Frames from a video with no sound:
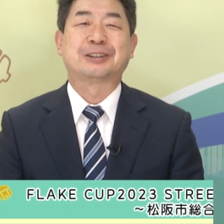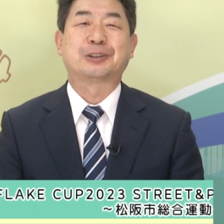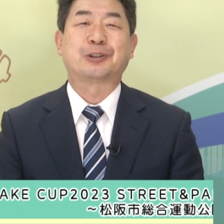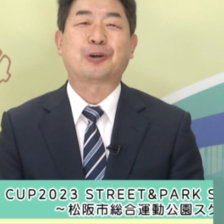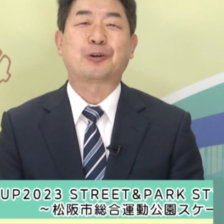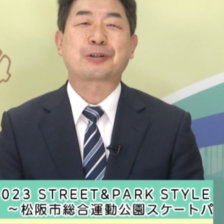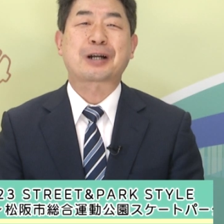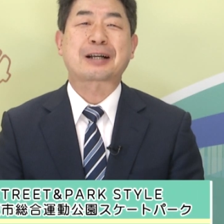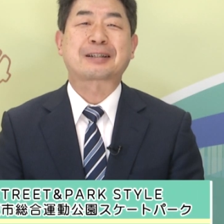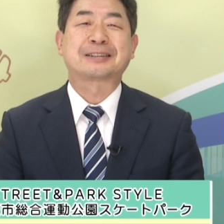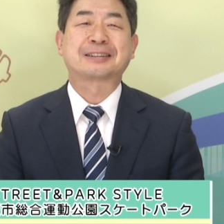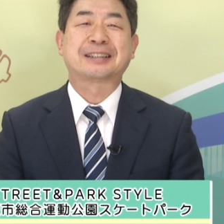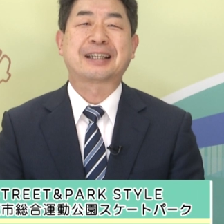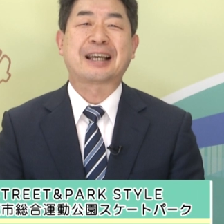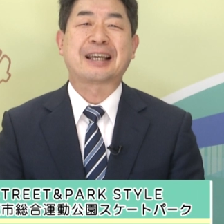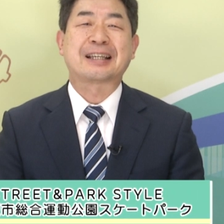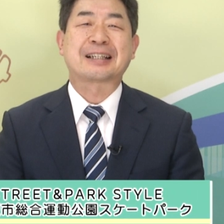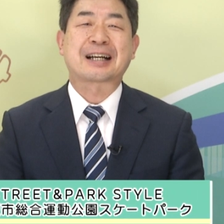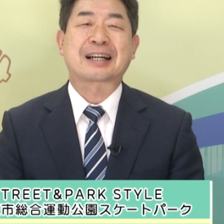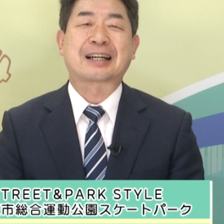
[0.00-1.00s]
小学
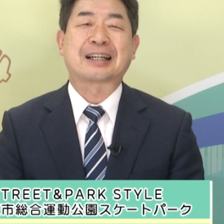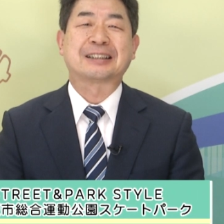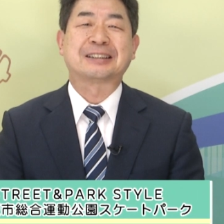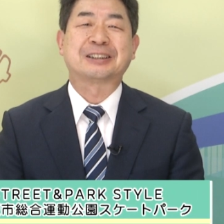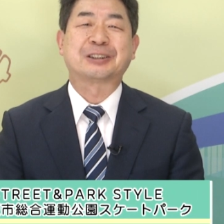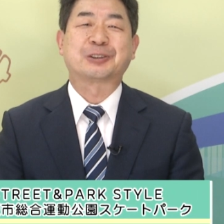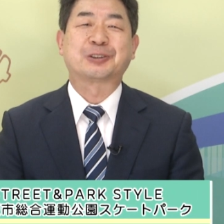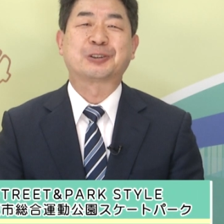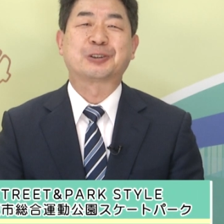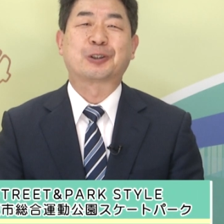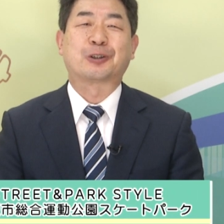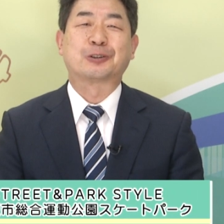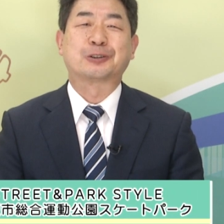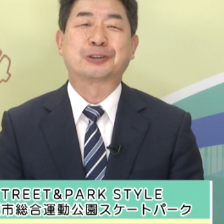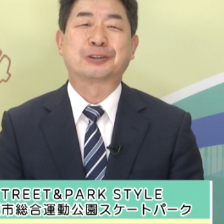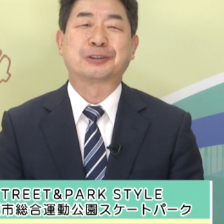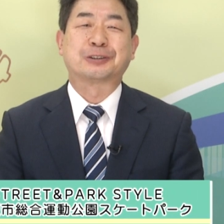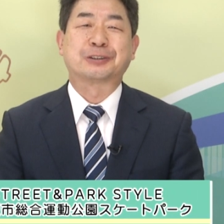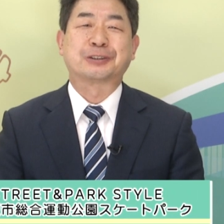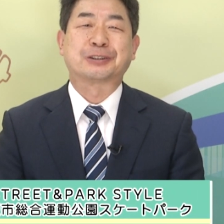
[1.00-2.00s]
生以下が出場
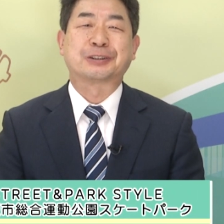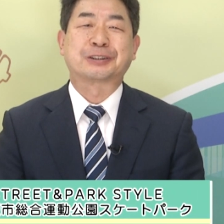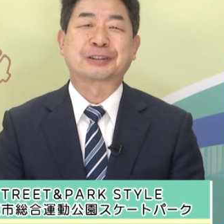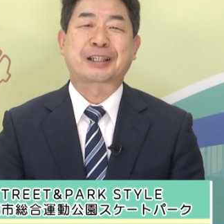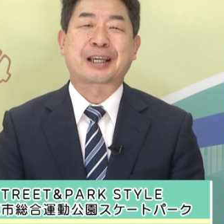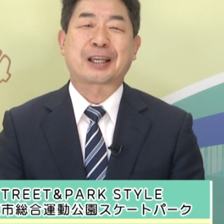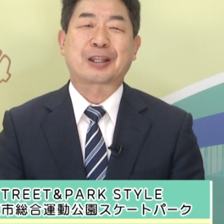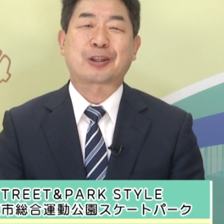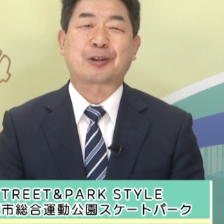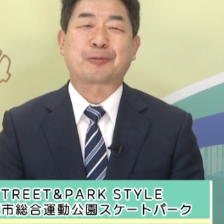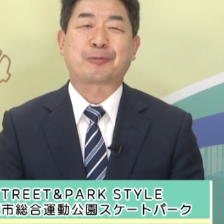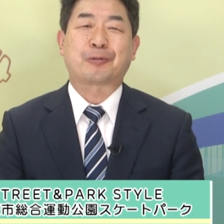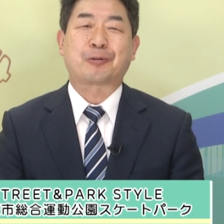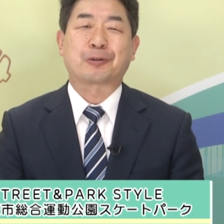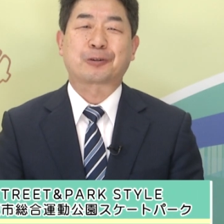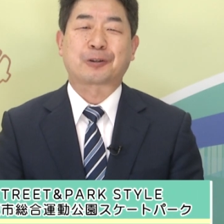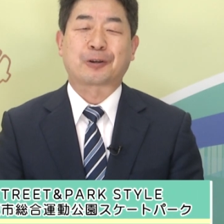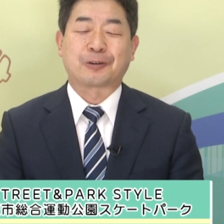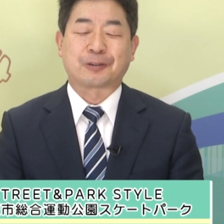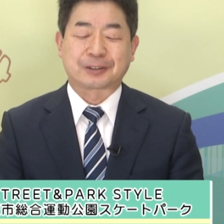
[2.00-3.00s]
する
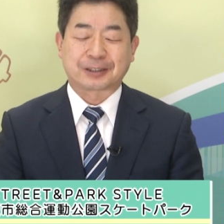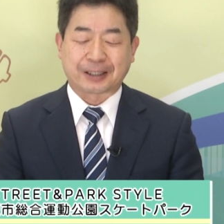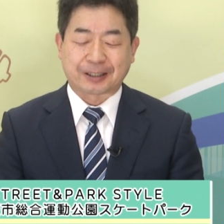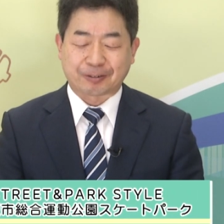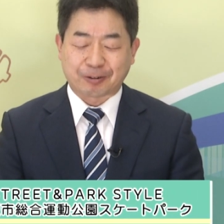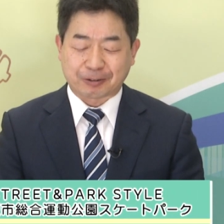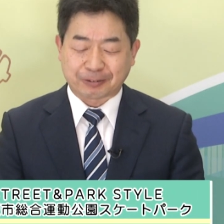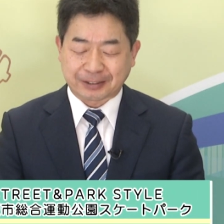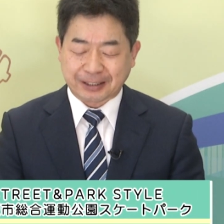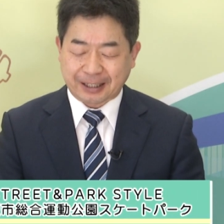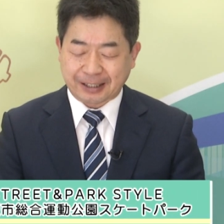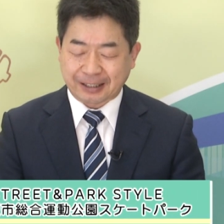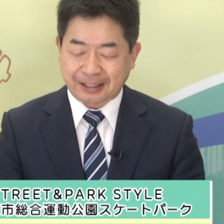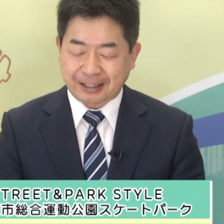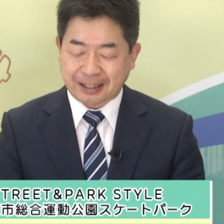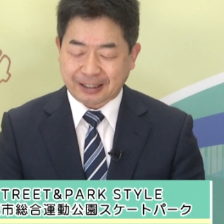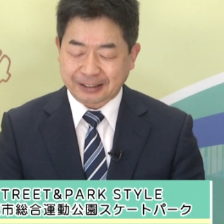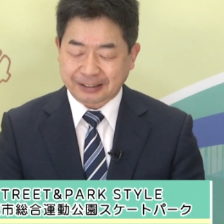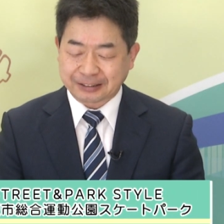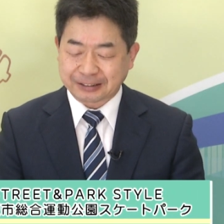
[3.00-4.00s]
スケートボードの全国大
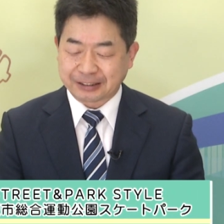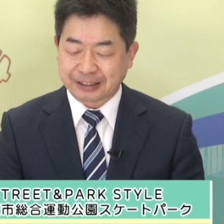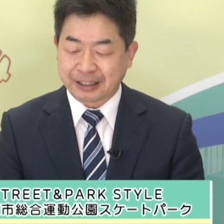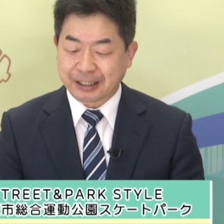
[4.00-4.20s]
会